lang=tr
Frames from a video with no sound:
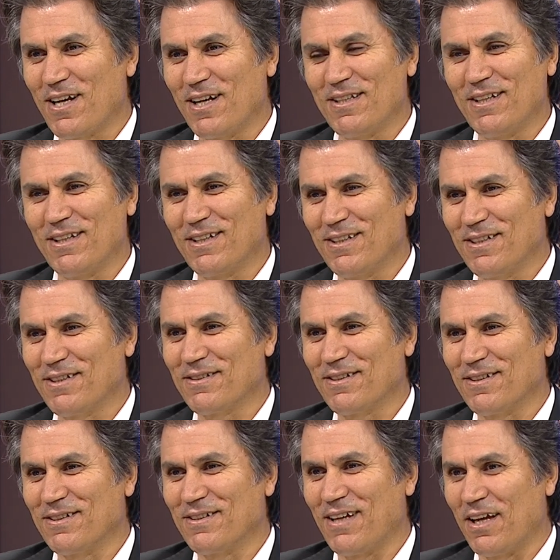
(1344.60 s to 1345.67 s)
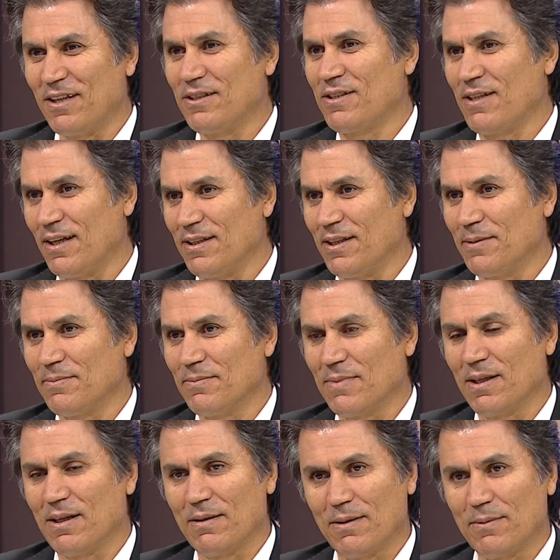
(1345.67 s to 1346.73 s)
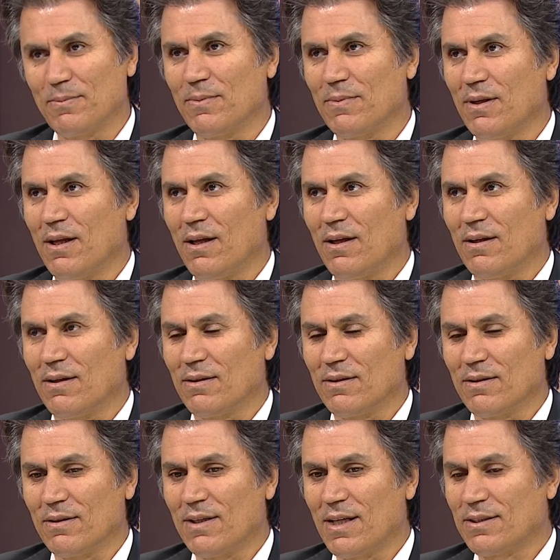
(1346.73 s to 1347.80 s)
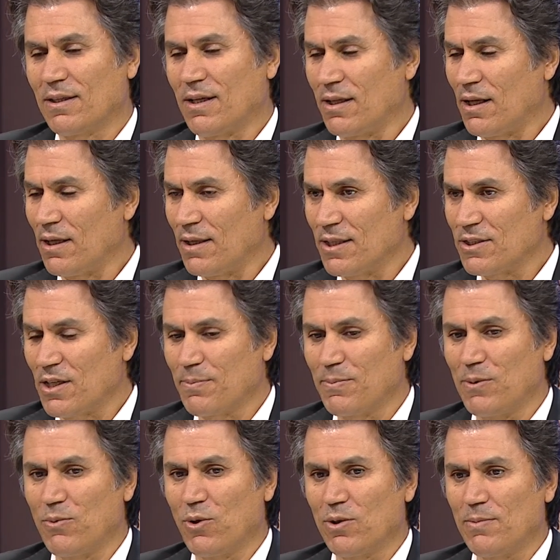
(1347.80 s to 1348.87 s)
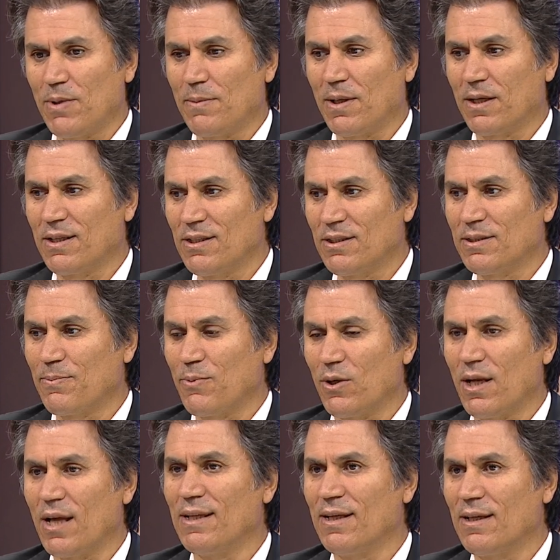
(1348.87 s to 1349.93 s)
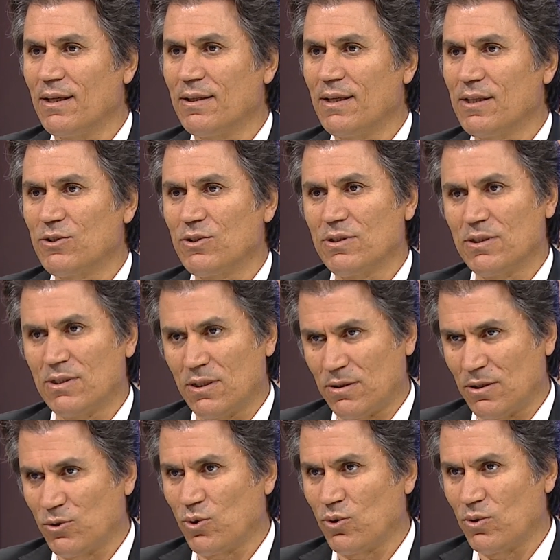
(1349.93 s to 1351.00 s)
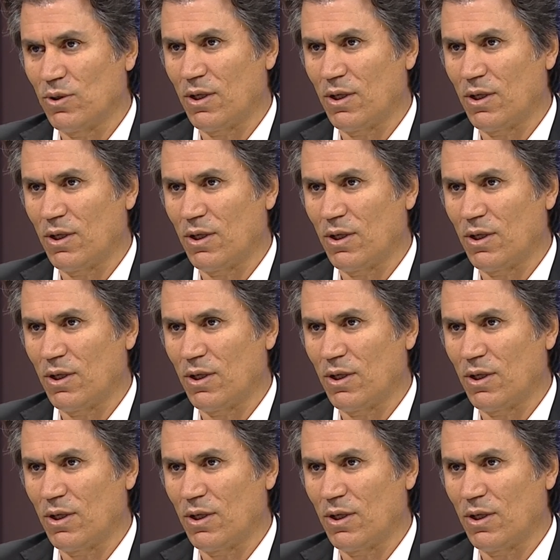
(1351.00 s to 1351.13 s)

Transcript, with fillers: ile ilgili endişeliyim. Ee, nasıl karar alınacak bilmiyorum ama kış sporla ilgili de ciddi sorunlar